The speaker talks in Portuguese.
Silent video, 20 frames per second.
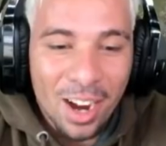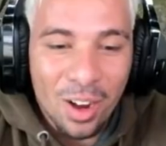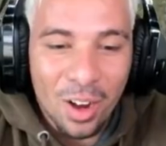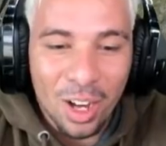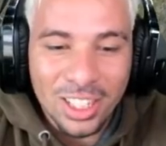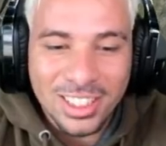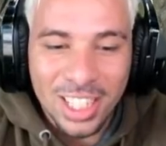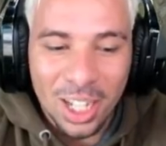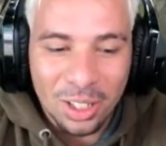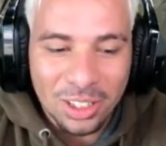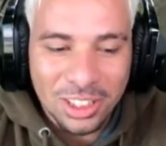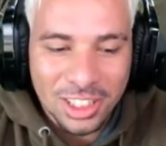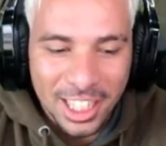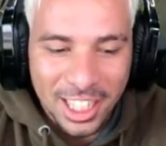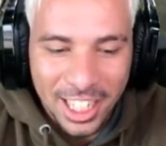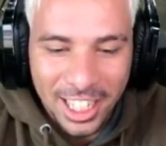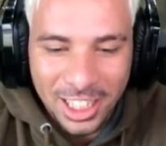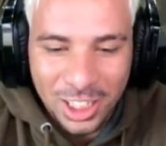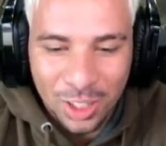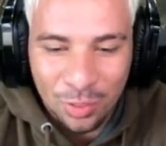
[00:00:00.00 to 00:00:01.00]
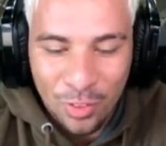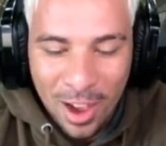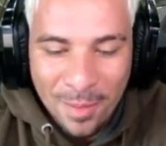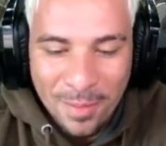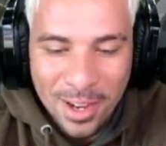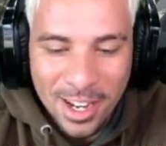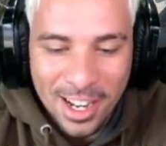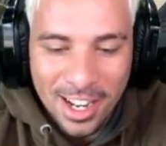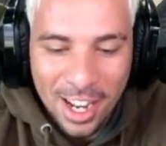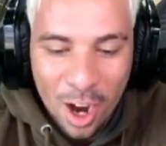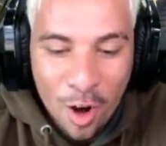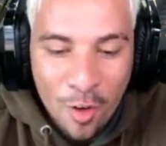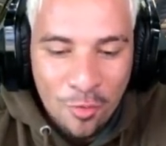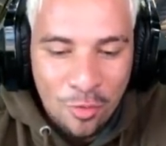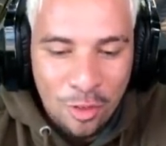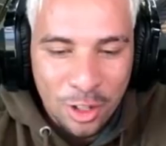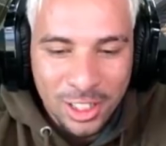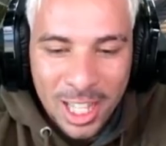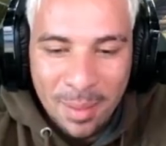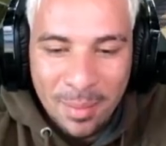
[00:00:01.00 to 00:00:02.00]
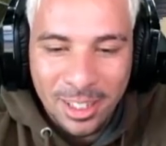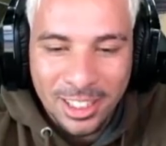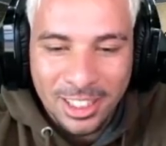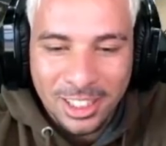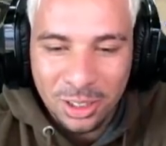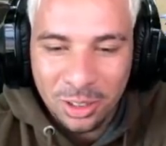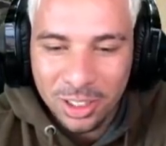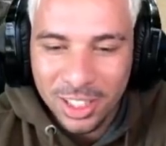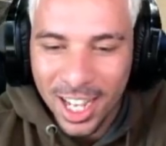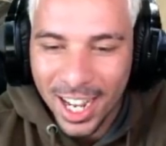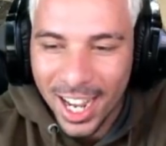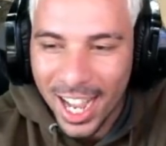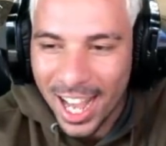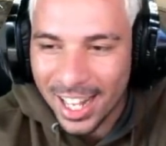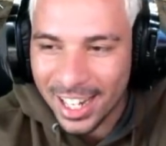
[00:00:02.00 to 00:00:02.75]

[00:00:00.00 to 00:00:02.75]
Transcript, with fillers: Negócio é o seguinte, família. Eu fui demitido da